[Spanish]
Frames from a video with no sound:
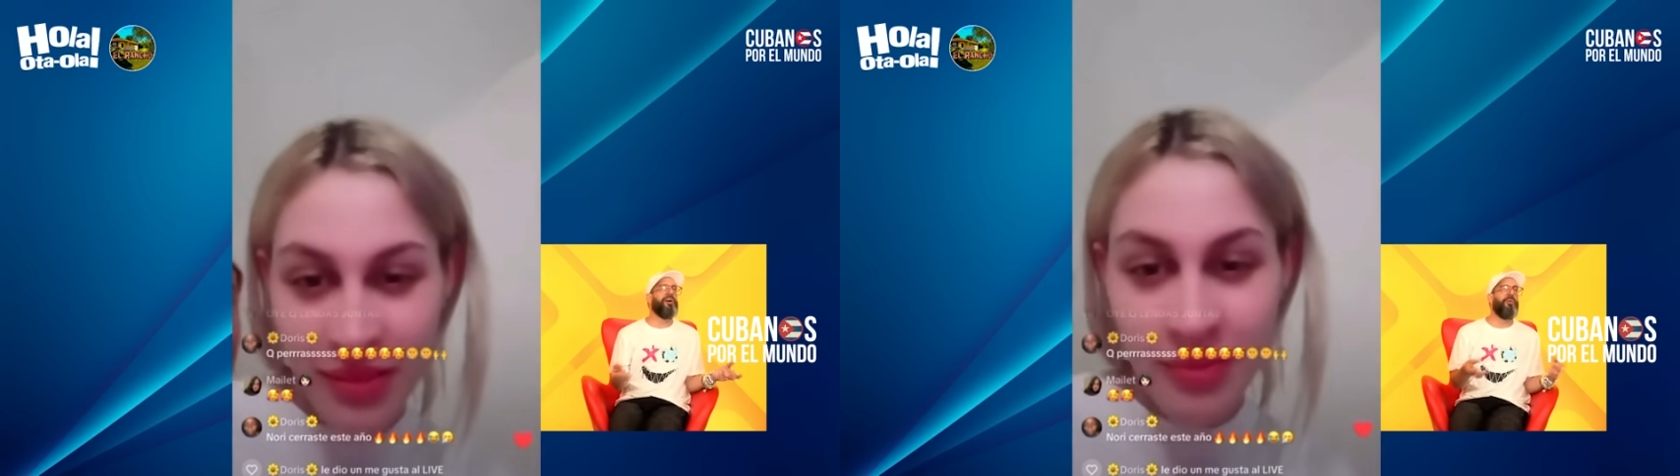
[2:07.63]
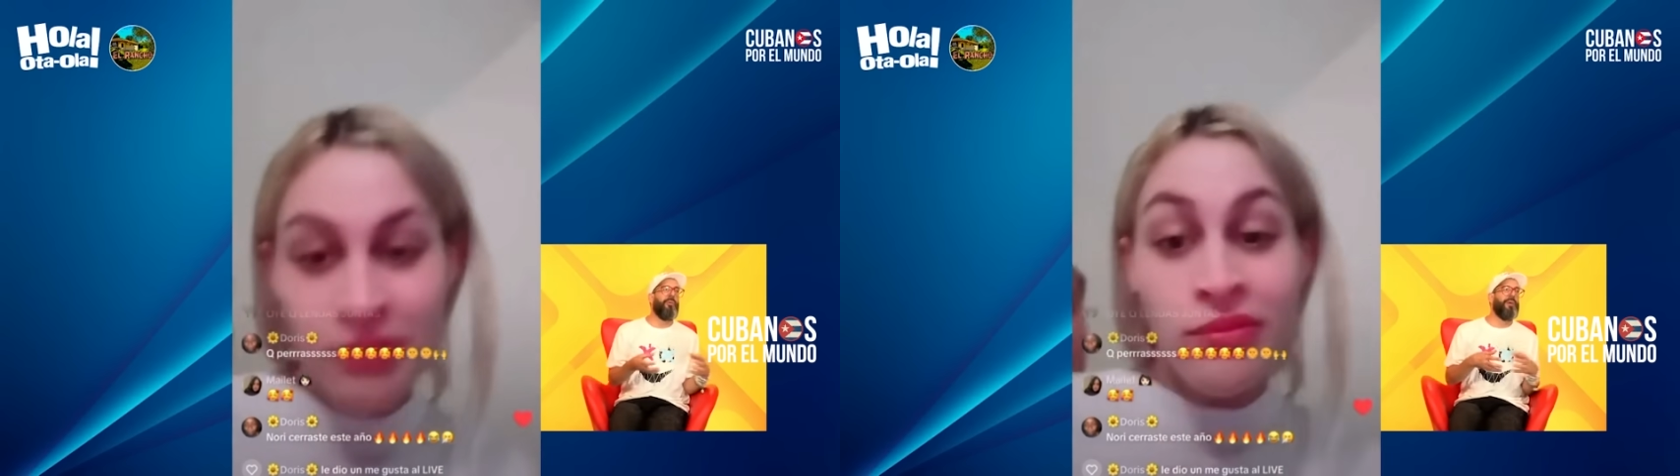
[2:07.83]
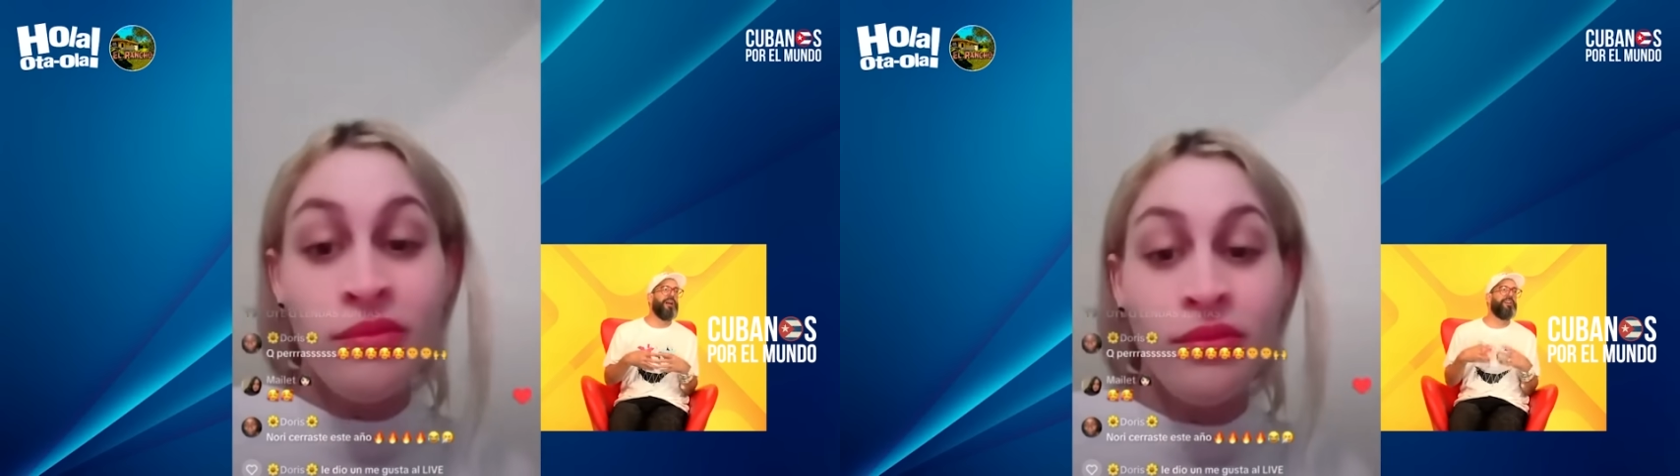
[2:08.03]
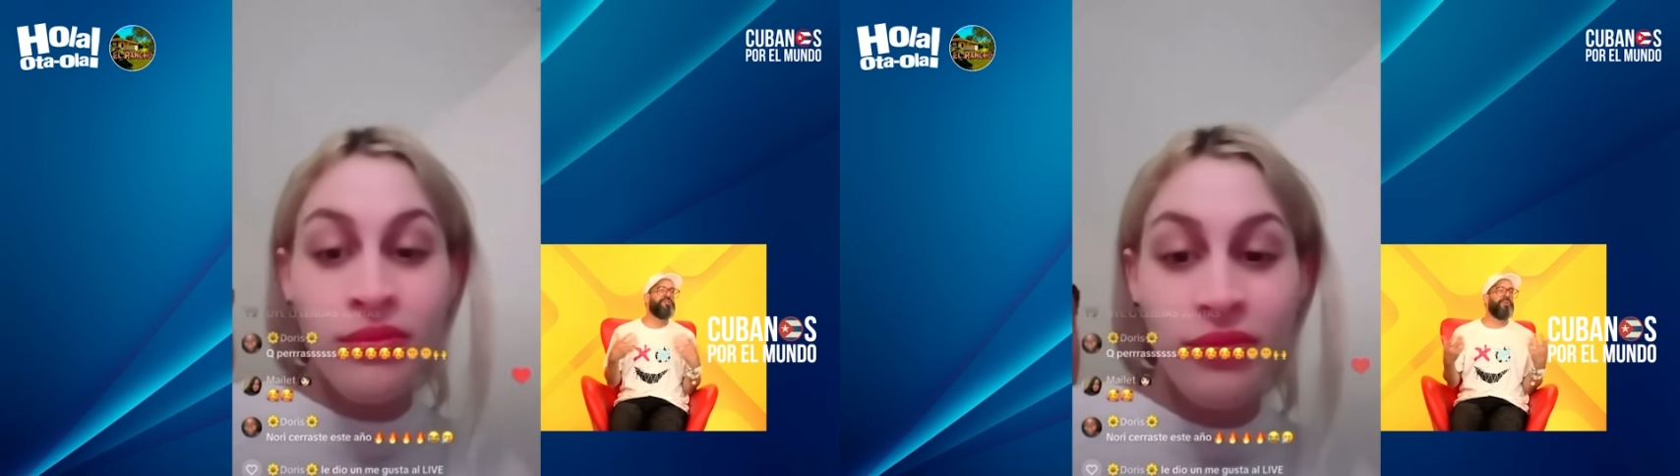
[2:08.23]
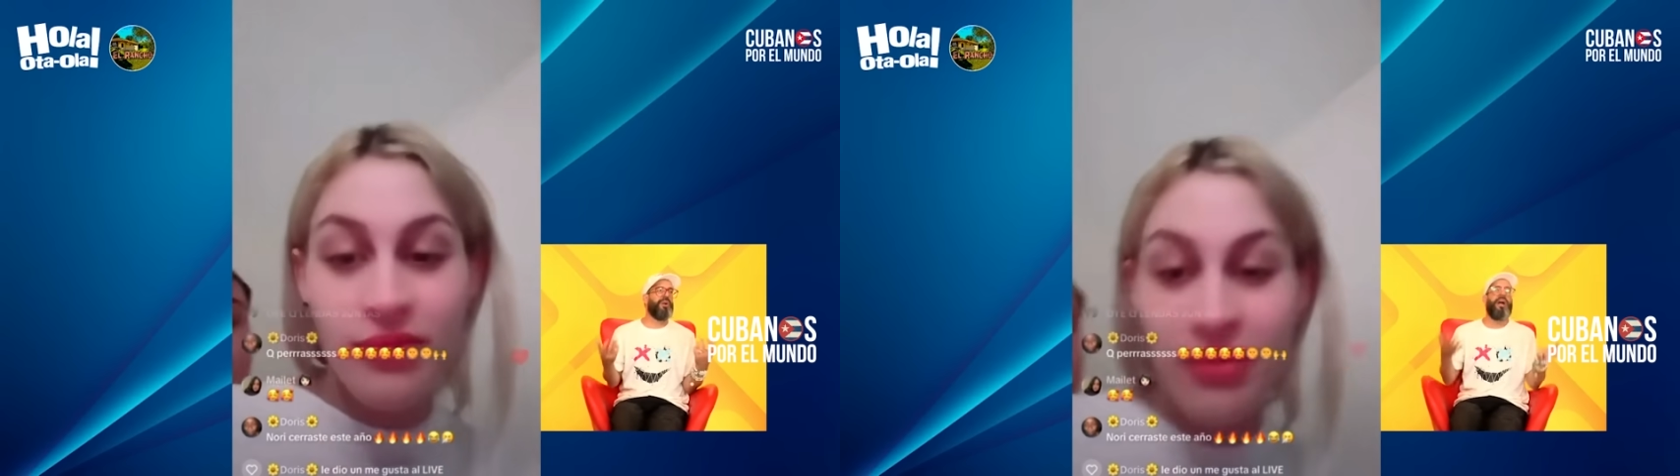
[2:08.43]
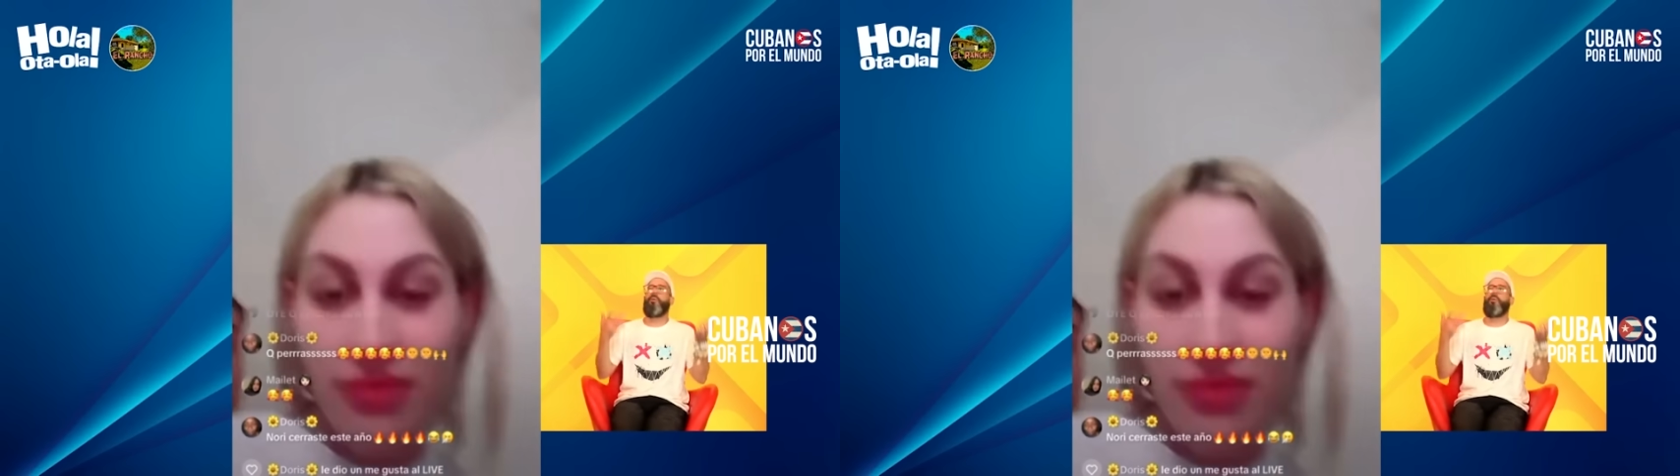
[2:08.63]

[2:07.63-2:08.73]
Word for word: como más risueña.